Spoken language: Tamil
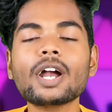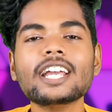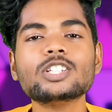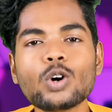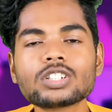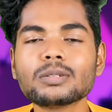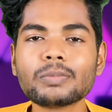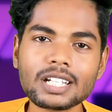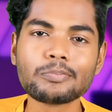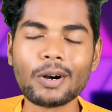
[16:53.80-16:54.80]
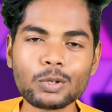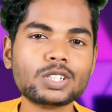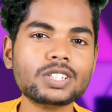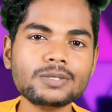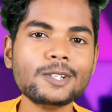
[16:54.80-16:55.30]
ஓகே ஜோக்ஸ் அப்பாடி இப்போ
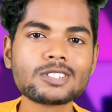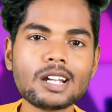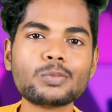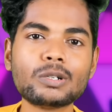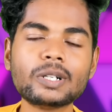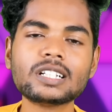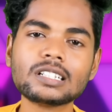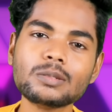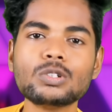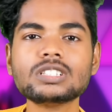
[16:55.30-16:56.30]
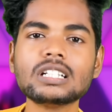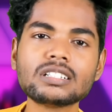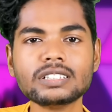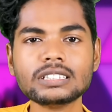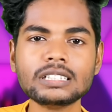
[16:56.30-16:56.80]
அவ்வளோ வந்து வியூஸ் எல்லாம் போக மாட்டேங்குது முடிஞ்ச
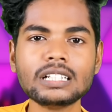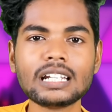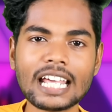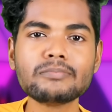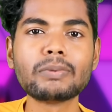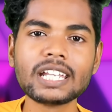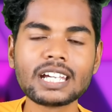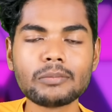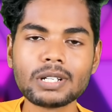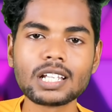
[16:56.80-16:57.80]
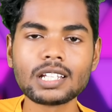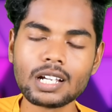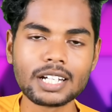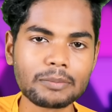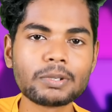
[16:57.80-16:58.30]
அளவுக்கு வந்து லைக் பண்ணீங்க அப்படின்னா
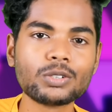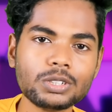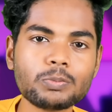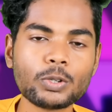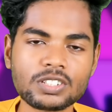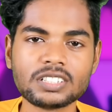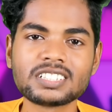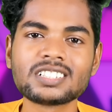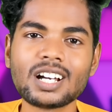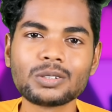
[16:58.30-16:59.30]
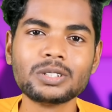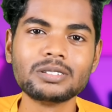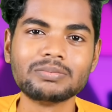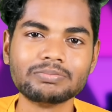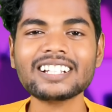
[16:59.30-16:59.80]
தான் நிறைய பேருக்கு வந்து போய் சஜஷன் ஆகும்